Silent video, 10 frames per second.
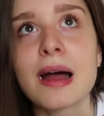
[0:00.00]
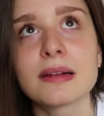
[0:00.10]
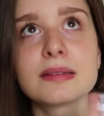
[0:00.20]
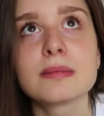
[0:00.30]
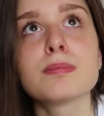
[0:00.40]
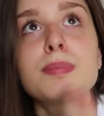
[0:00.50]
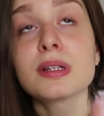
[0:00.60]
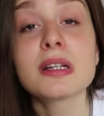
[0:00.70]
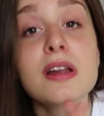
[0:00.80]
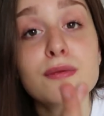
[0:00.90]
Ah, un po'
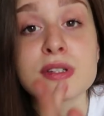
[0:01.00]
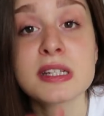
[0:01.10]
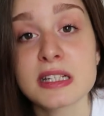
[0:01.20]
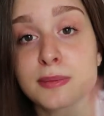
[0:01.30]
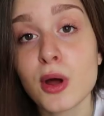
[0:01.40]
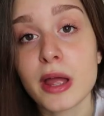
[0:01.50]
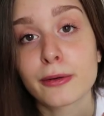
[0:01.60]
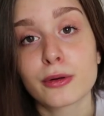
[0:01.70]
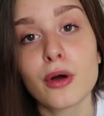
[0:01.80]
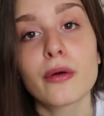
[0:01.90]
di nervosismo,
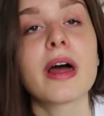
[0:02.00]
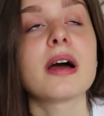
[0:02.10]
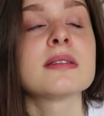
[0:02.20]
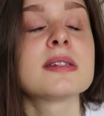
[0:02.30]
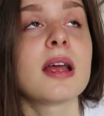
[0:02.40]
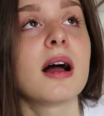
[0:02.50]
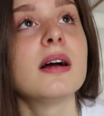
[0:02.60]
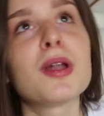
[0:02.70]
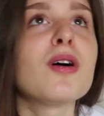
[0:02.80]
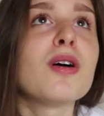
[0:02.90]
ecco, non ansia,
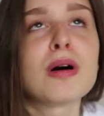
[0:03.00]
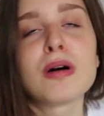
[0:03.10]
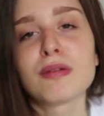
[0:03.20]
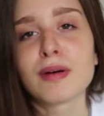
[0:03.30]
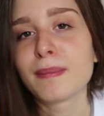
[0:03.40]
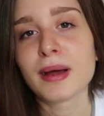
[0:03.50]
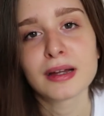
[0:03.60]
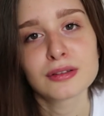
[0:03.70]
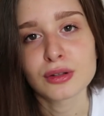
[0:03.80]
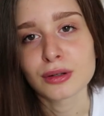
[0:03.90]
però
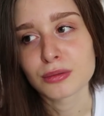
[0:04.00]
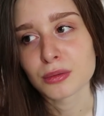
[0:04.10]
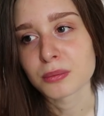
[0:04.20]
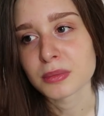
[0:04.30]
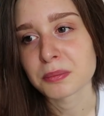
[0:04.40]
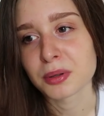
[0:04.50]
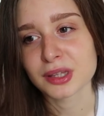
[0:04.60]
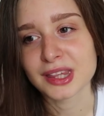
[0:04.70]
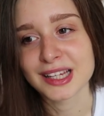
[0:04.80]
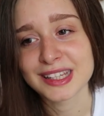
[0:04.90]
vabbè, cioè, non mi
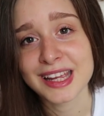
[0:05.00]
importa